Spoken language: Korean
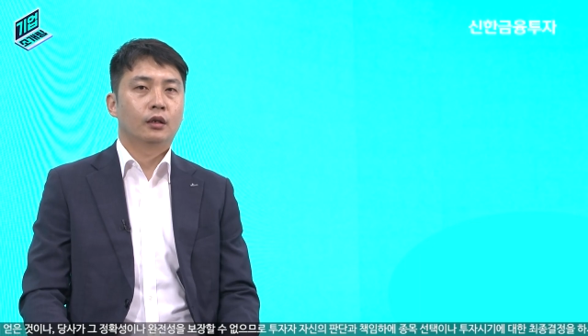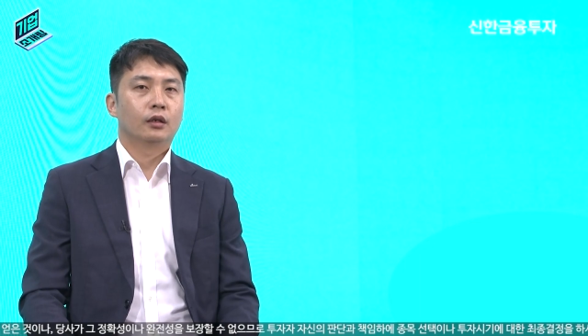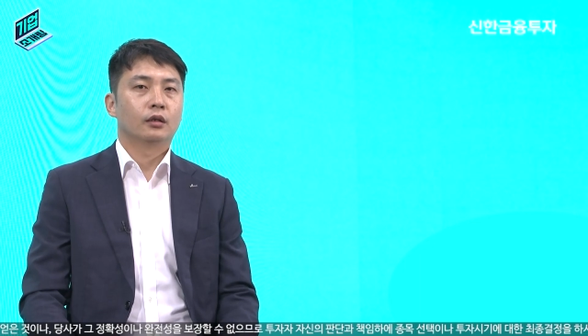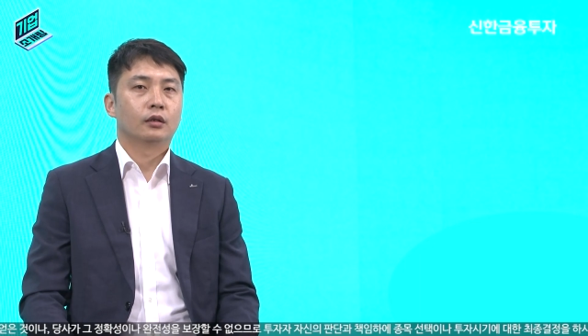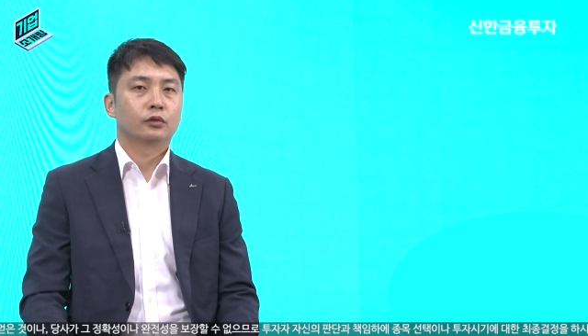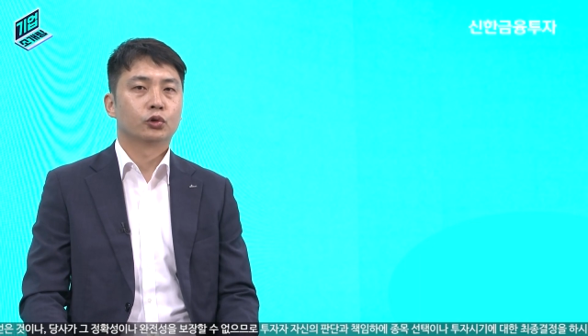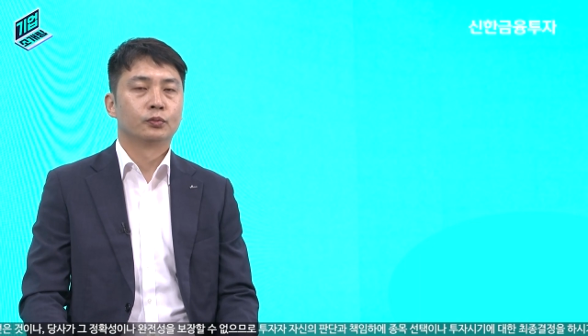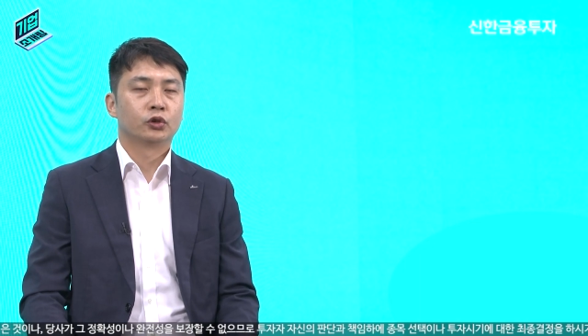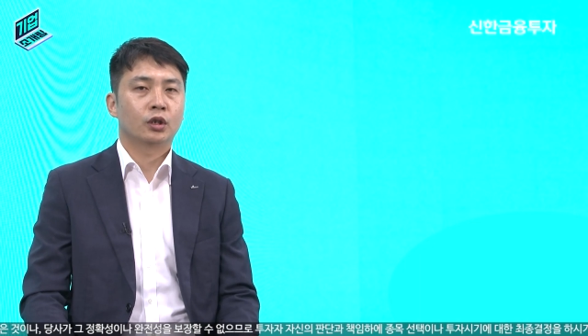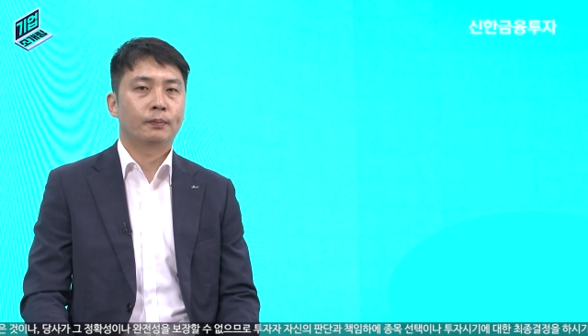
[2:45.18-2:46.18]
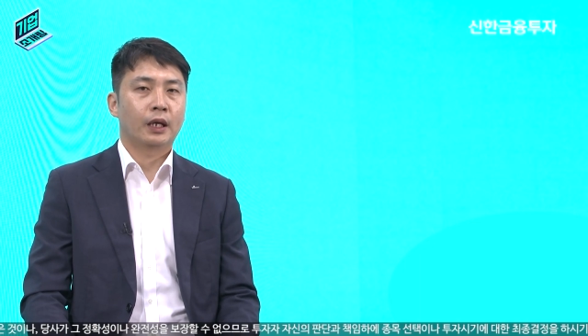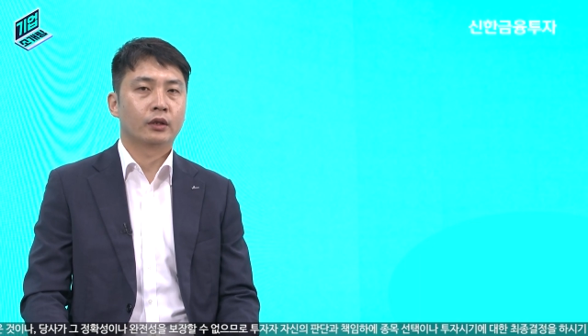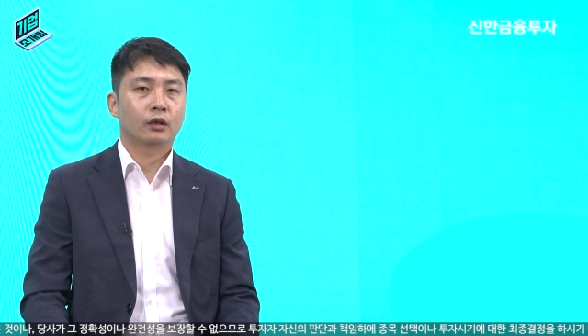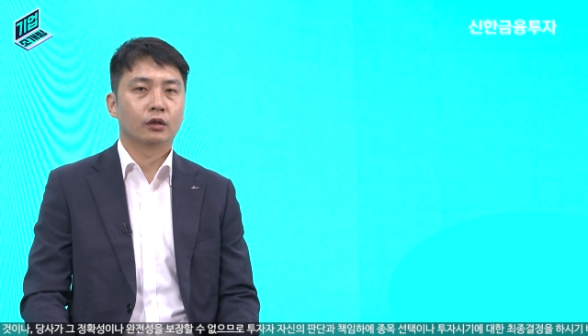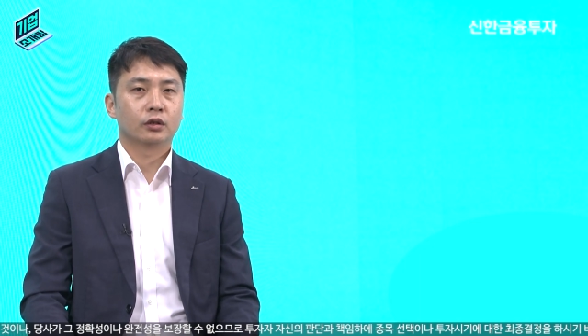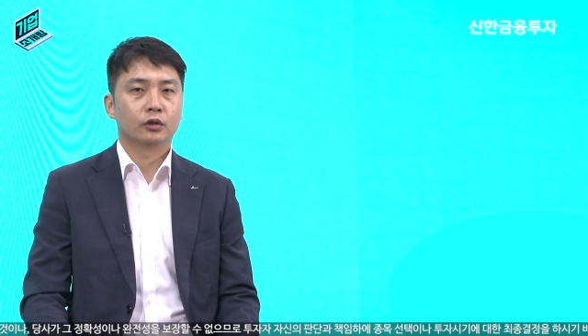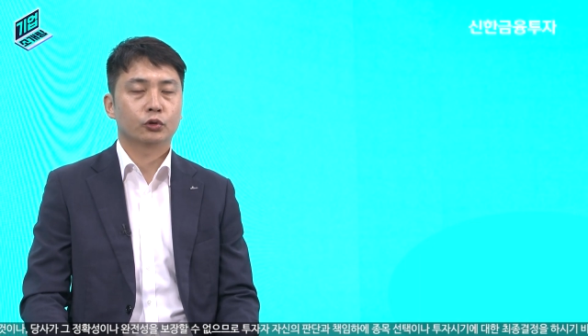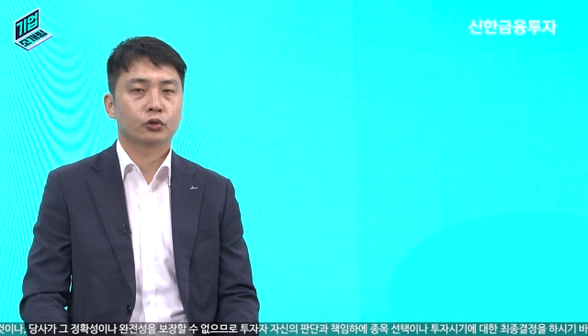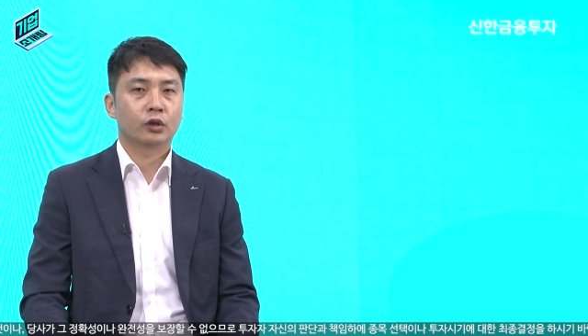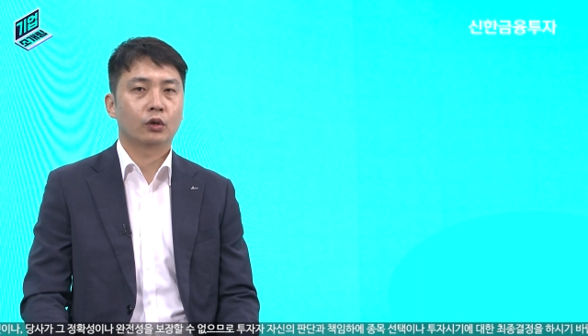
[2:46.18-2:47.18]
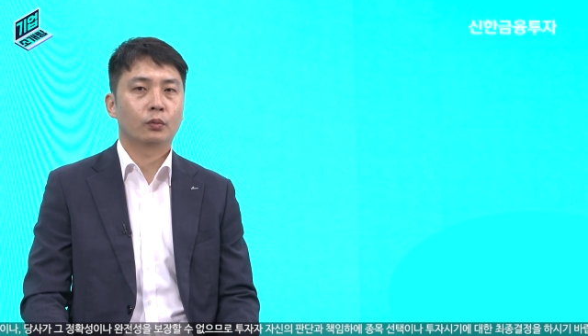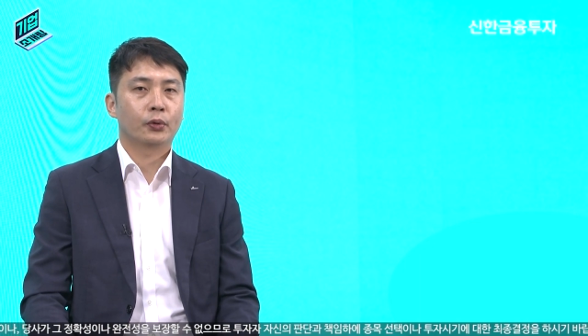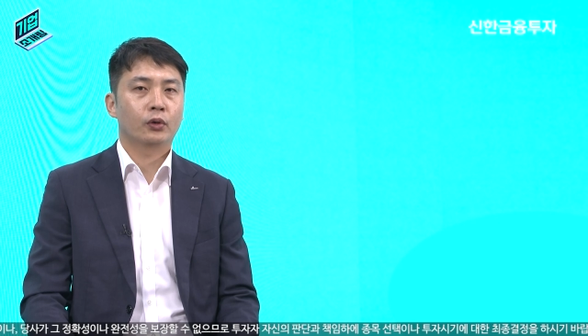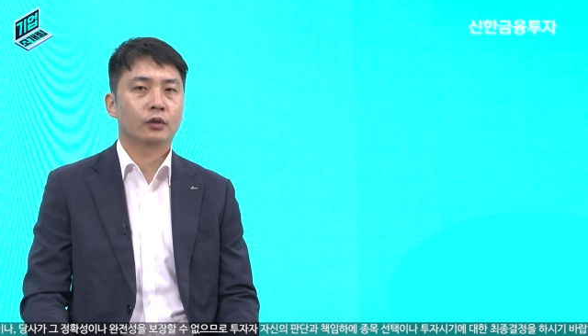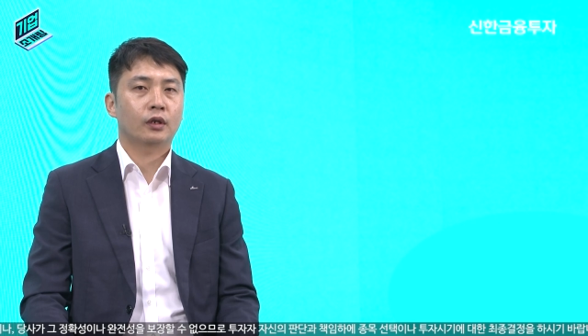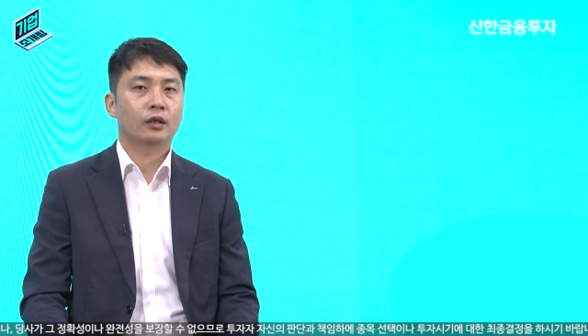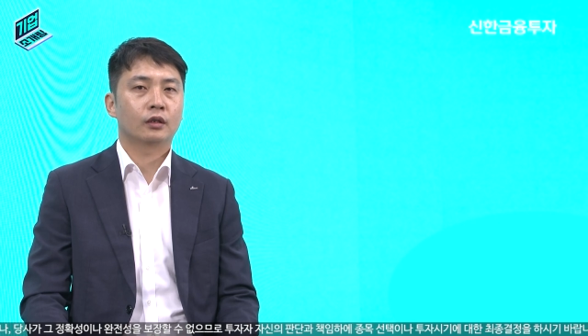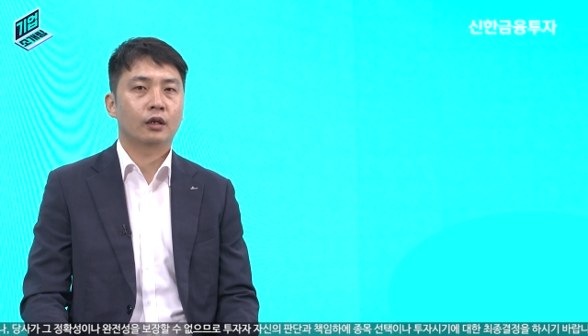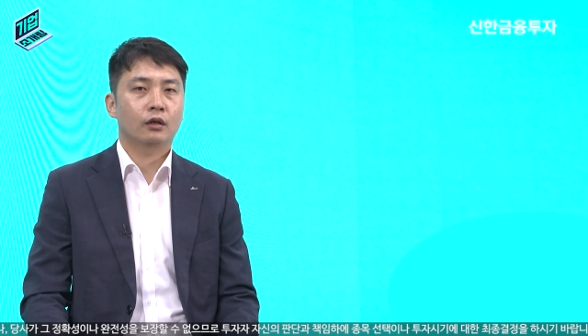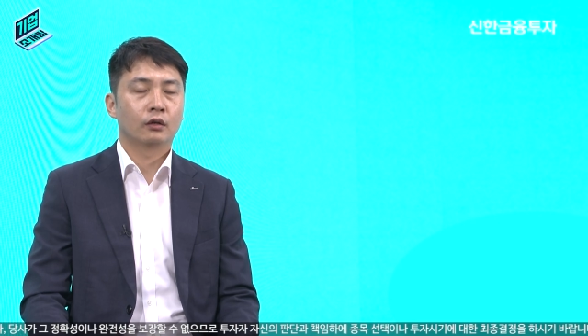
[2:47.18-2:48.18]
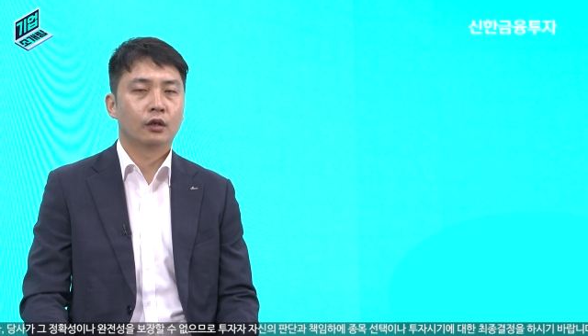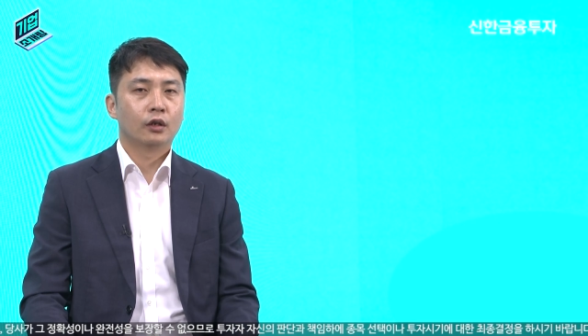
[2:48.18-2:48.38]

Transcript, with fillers: 어, 주문을 받는 것을 수주라고 표현을 하는데요.